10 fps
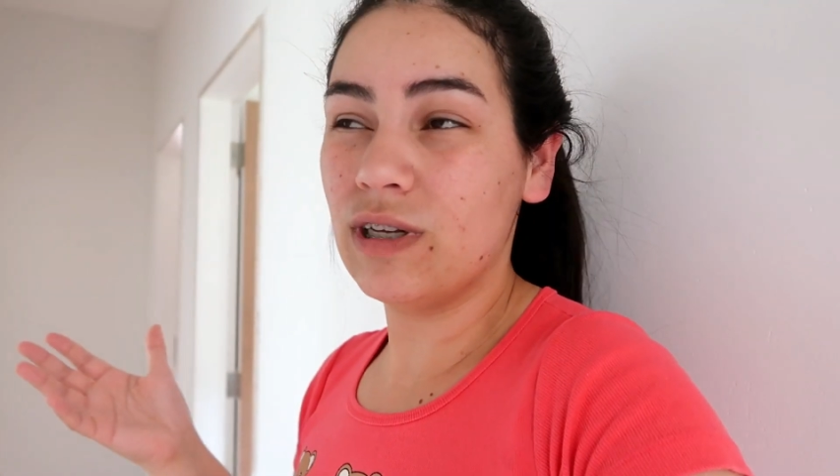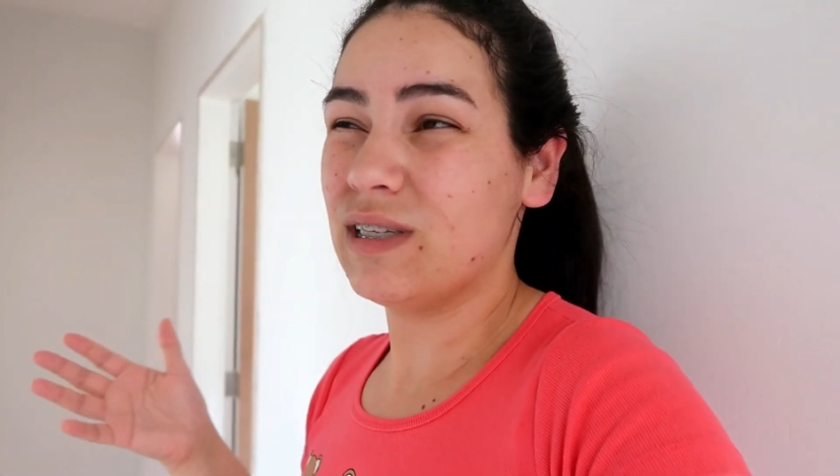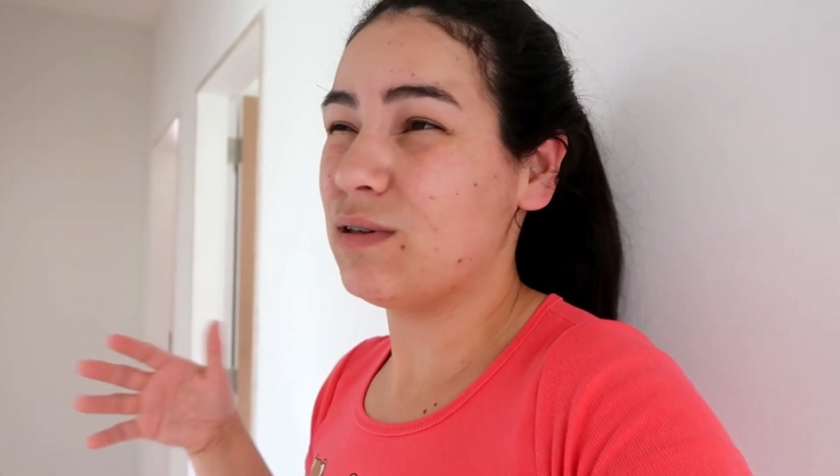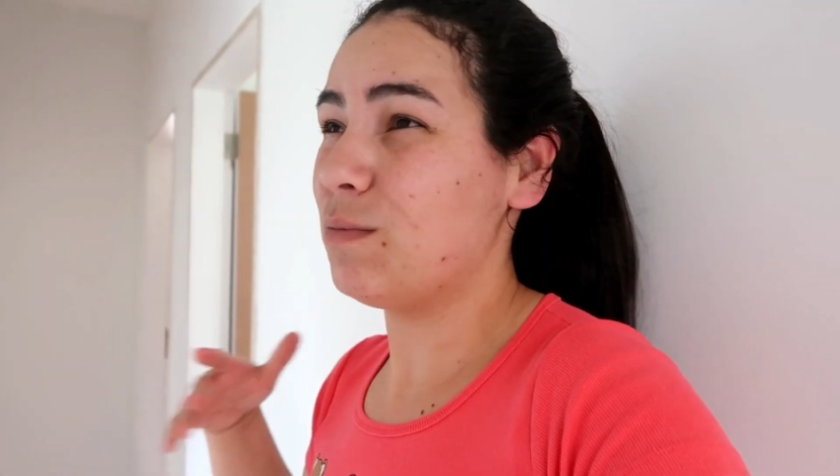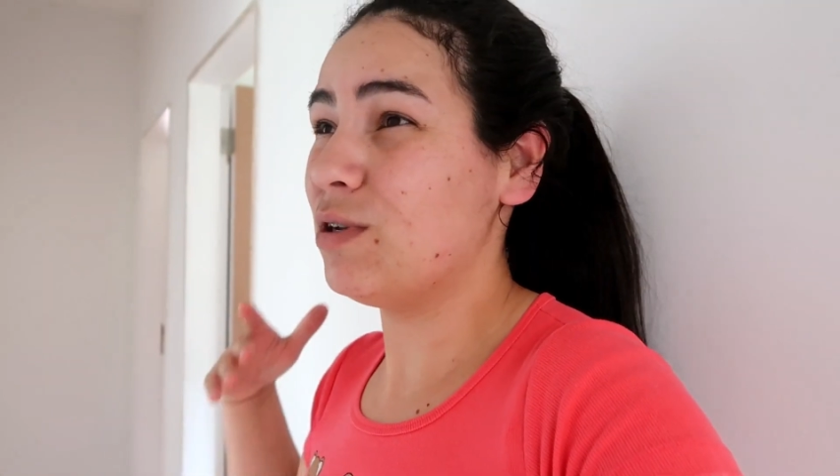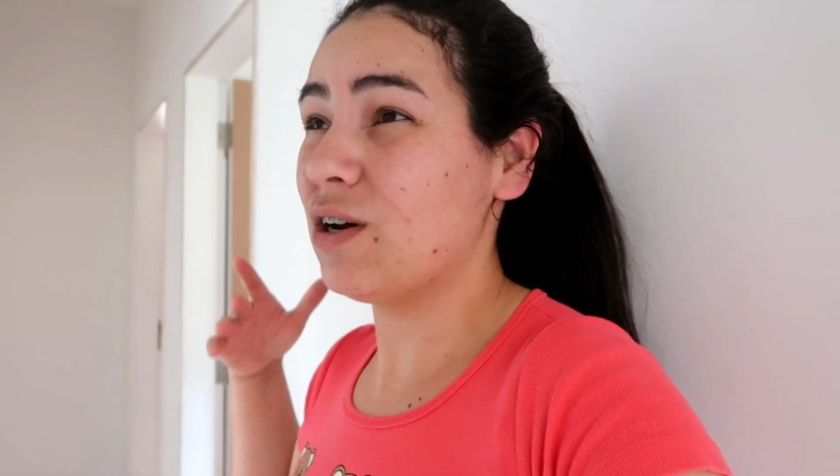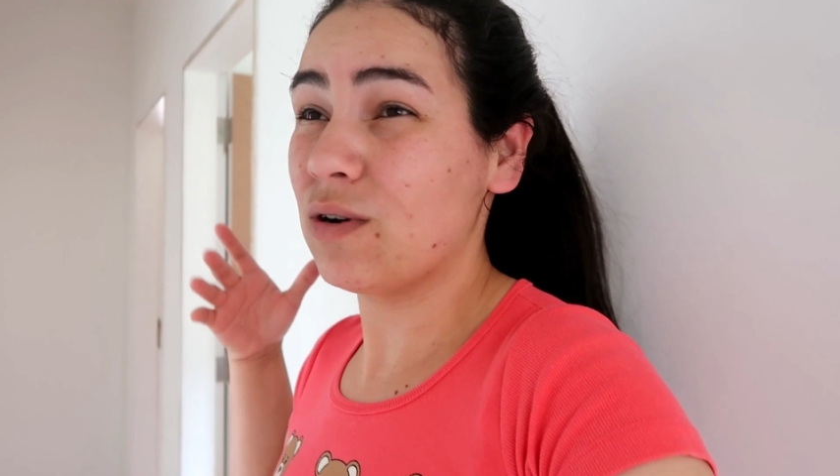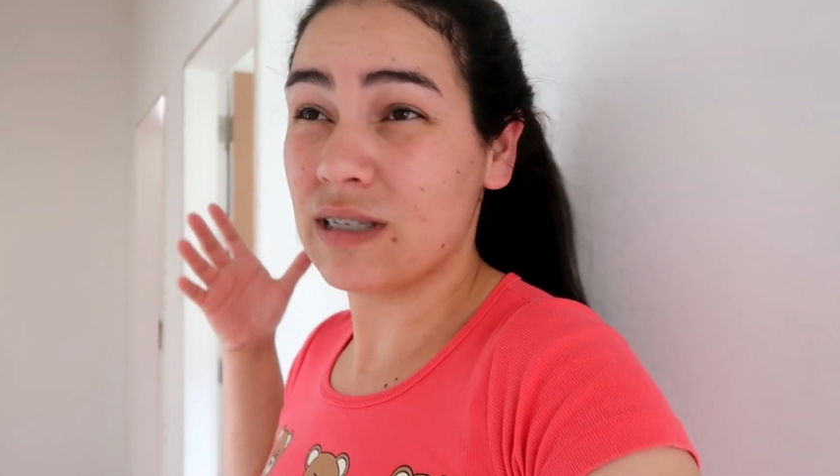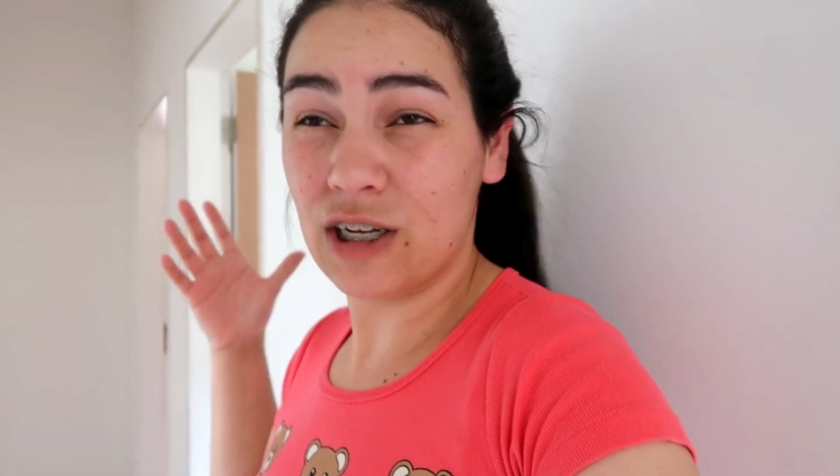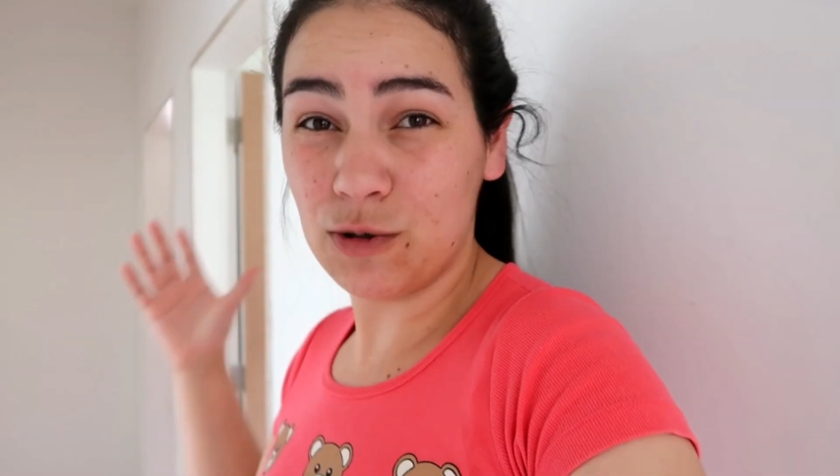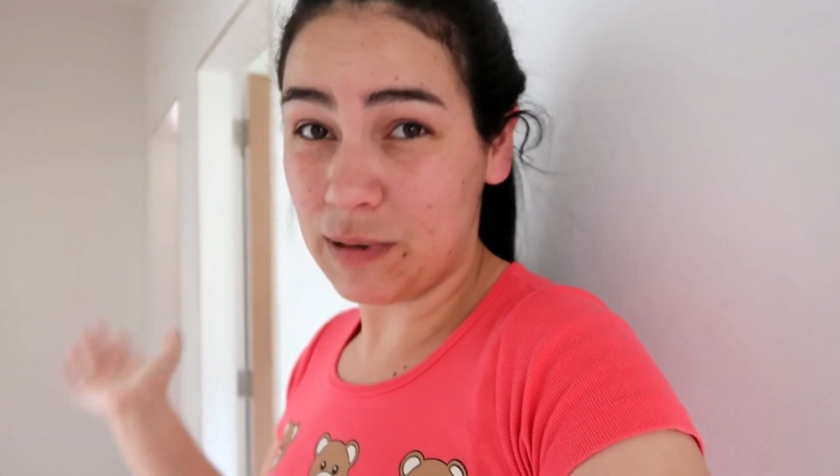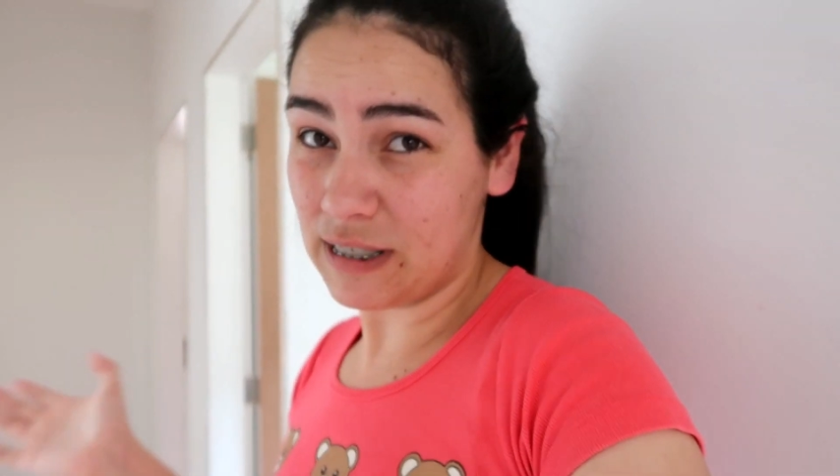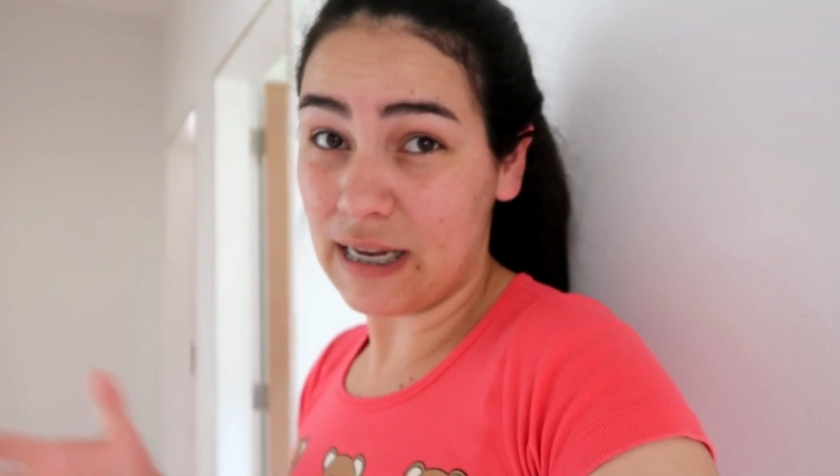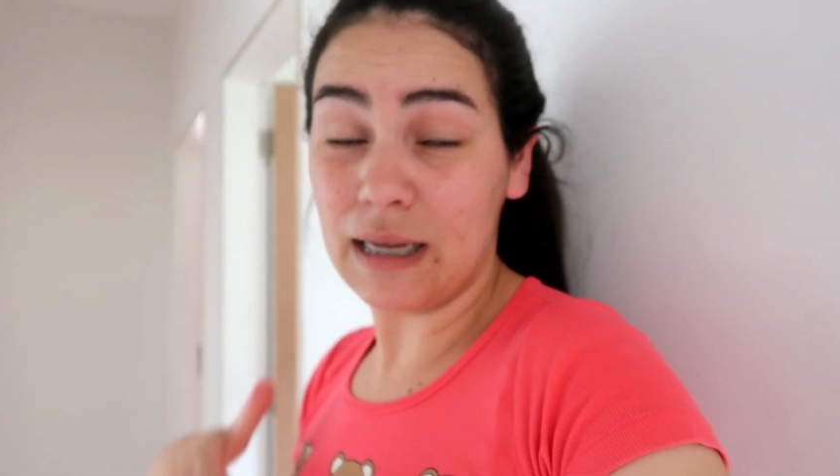Então tem muita coisa que a gente precisa